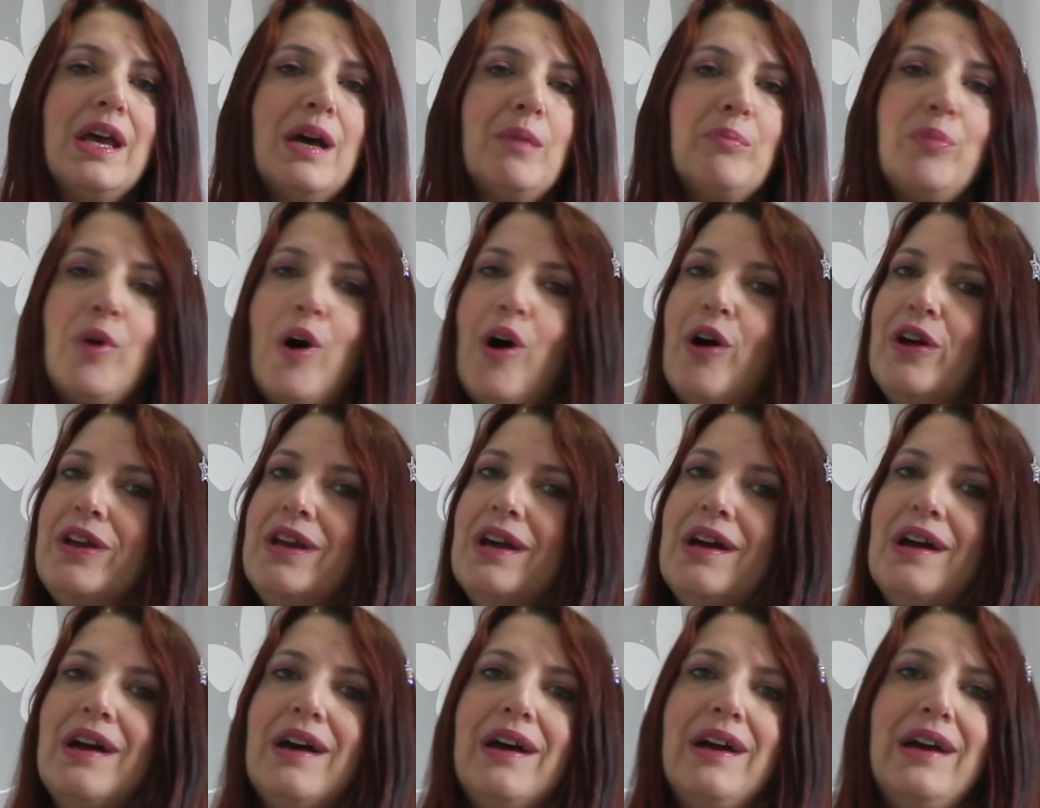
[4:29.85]
poi
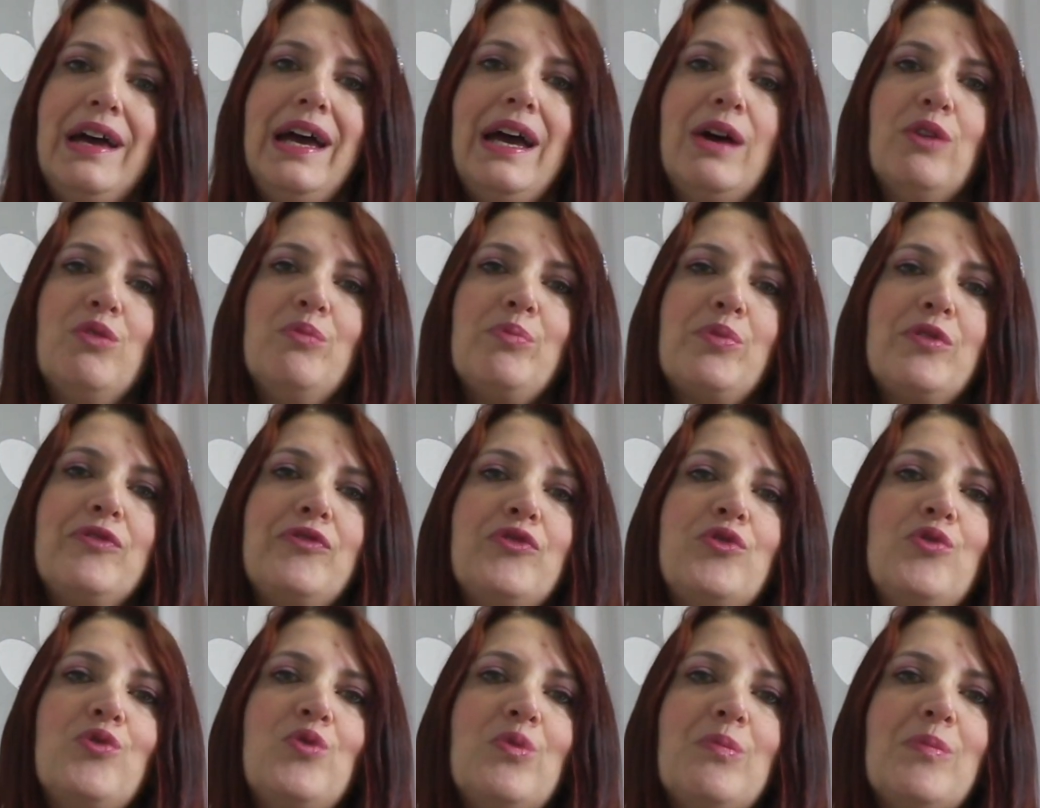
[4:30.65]
è un
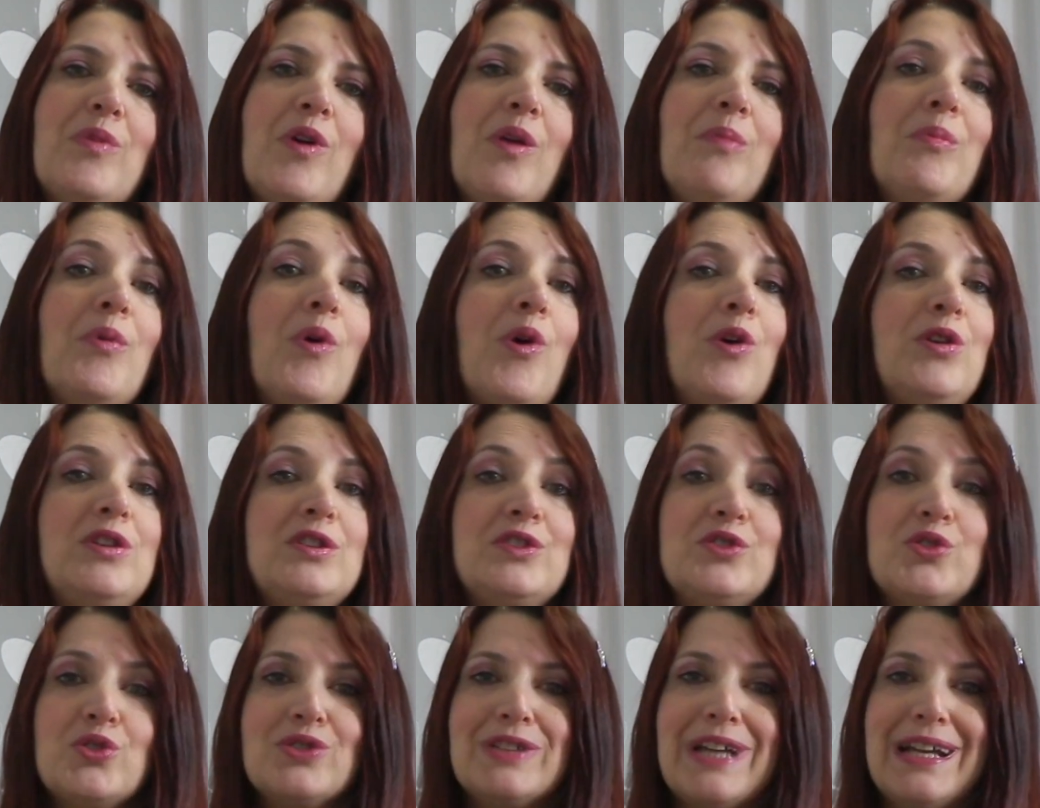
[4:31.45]
profumo
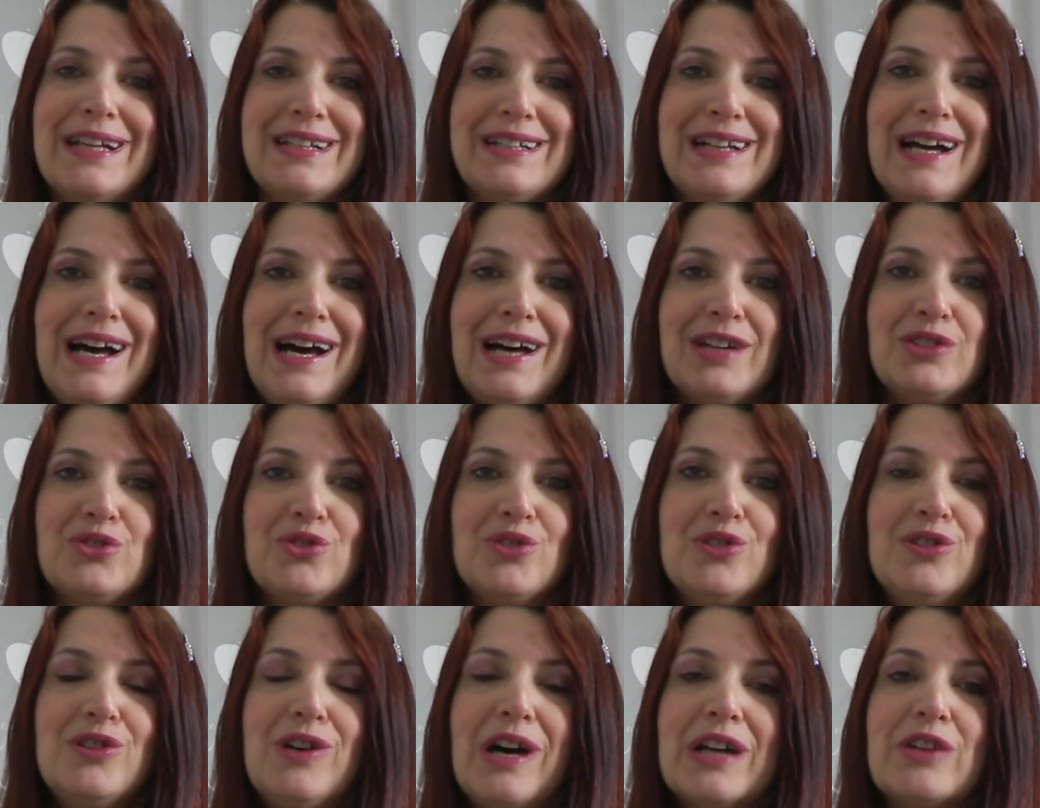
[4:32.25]
molto
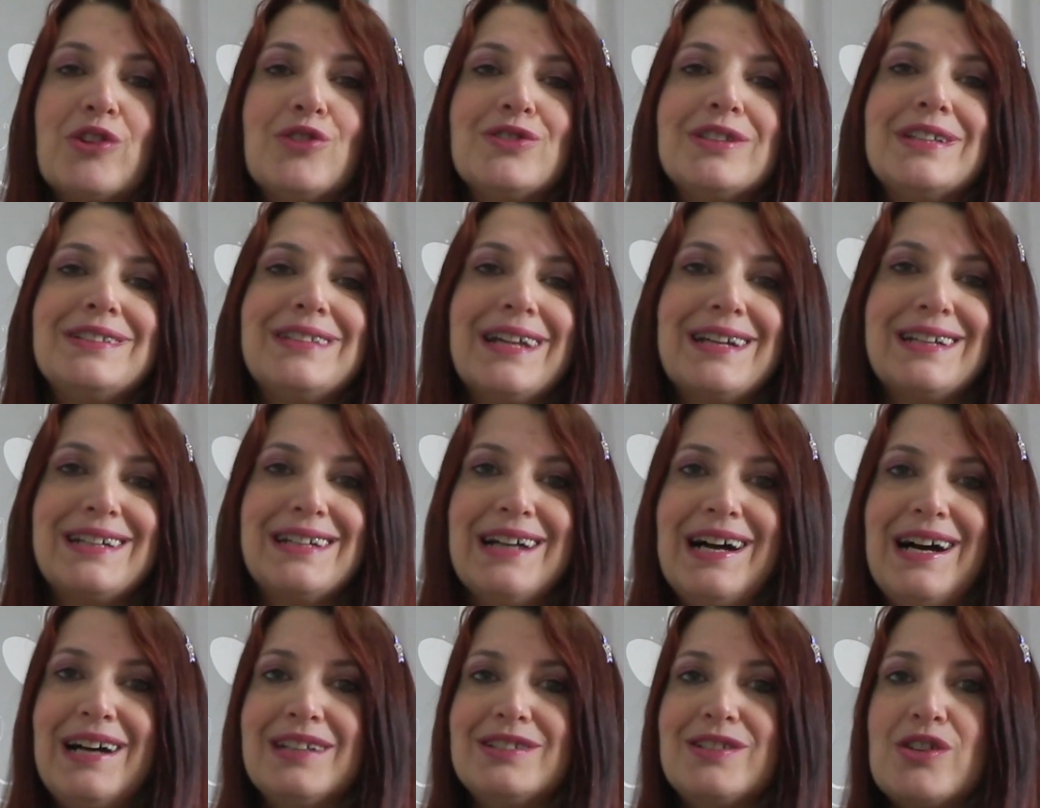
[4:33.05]
talcato a note
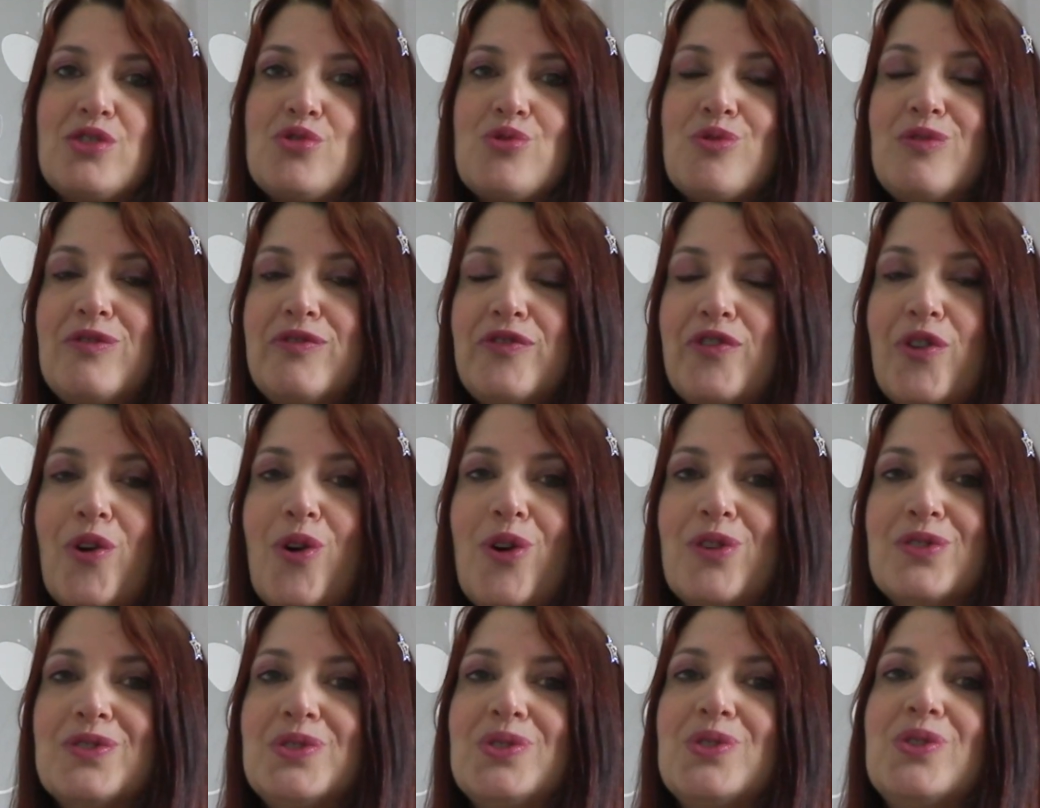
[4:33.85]
talcate sul
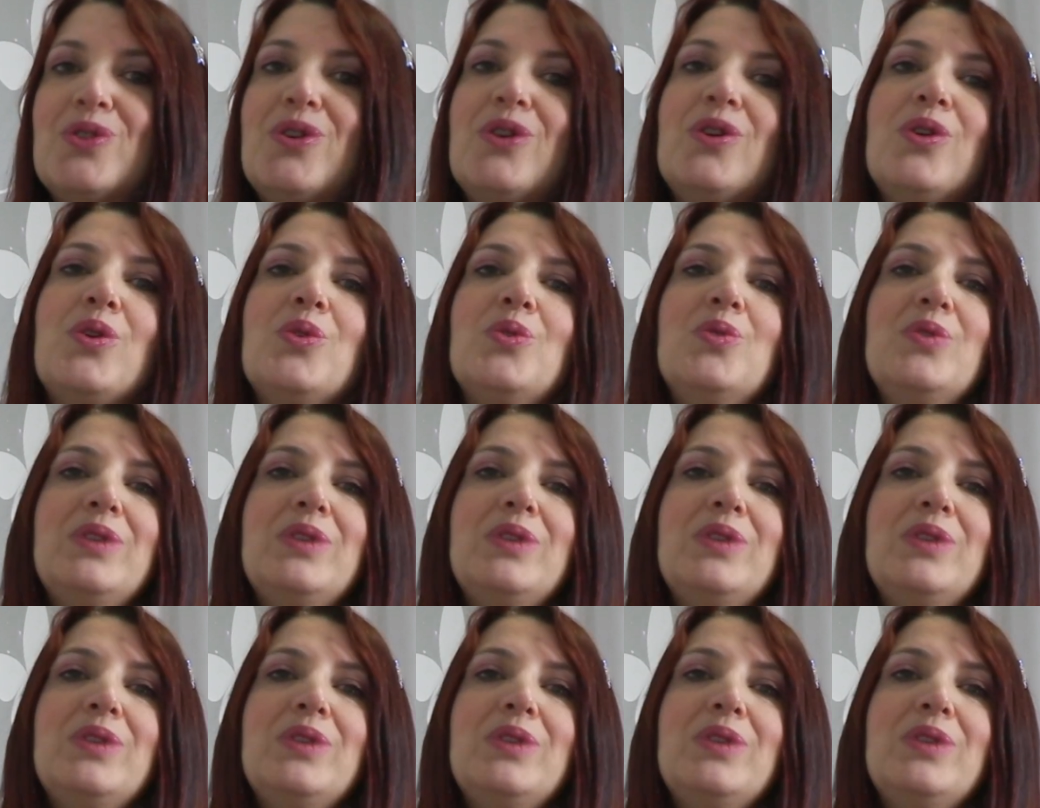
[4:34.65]
fondo